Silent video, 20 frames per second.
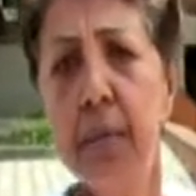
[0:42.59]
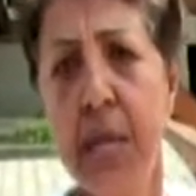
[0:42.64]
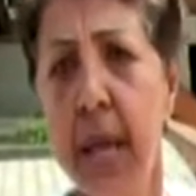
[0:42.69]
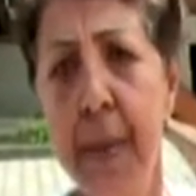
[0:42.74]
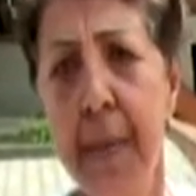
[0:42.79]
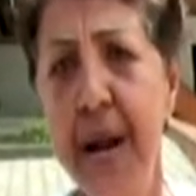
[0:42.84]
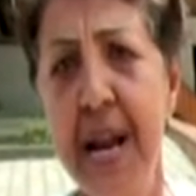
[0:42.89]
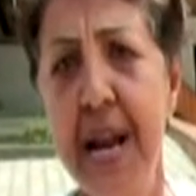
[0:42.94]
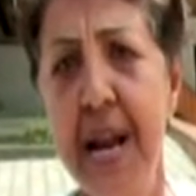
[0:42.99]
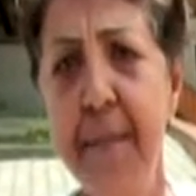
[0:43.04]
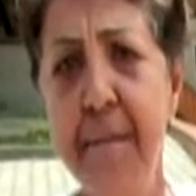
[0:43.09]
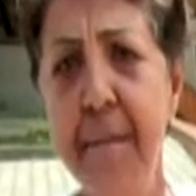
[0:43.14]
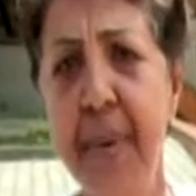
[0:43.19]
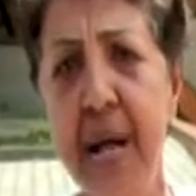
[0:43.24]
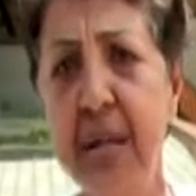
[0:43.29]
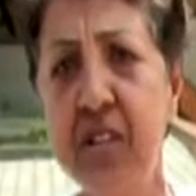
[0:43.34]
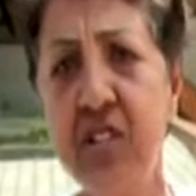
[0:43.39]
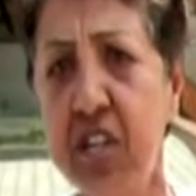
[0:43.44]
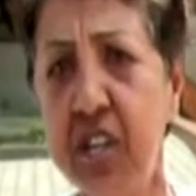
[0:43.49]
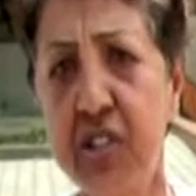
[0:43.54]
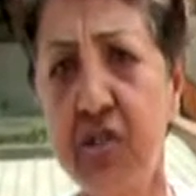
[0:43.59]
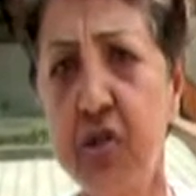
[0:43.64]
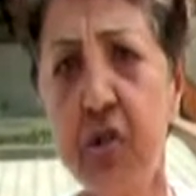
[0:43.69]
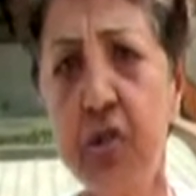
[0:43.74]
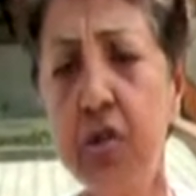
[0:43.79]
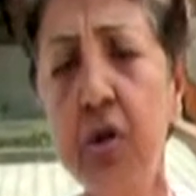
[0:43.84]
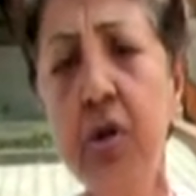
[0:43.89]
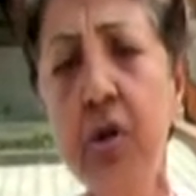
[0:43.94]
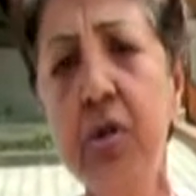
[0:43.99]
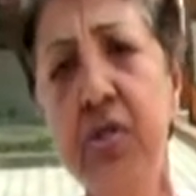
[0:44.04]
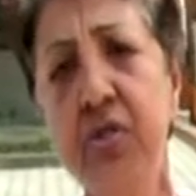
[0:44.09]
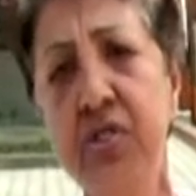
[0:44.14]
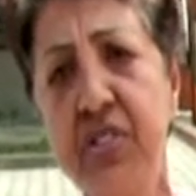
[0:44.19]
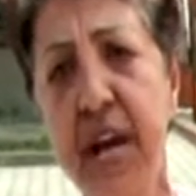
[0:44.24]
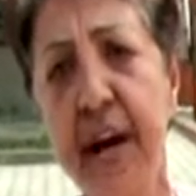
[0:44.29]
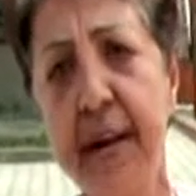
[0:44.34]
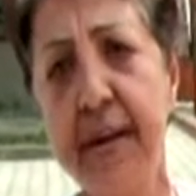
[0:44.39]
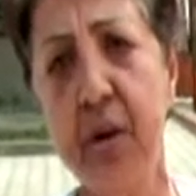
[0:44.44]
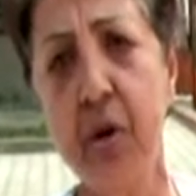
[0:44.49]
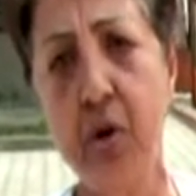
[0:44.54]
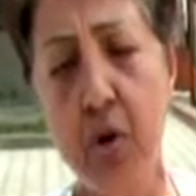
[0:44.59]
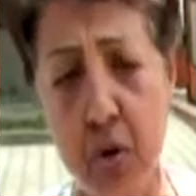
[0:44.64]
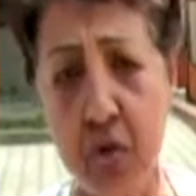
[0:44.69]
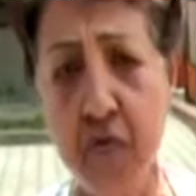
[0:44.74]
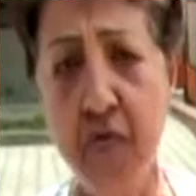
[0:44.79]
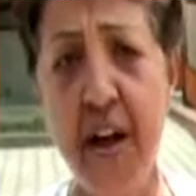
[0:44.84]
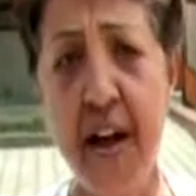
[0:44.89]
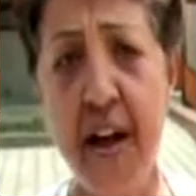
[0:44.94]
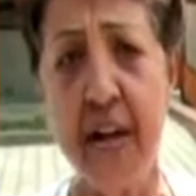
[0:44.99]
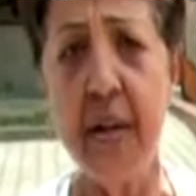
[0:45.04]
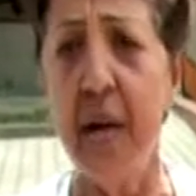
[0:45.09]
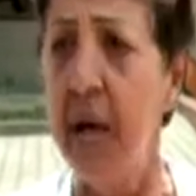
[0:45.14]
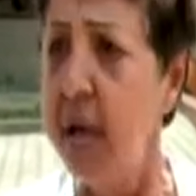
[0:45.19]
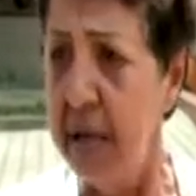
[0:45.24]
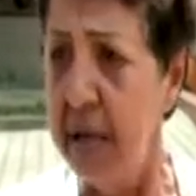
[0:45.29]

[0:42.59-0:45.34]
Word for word: Ne bileyim ben şaşırıyoruz yani lütfen.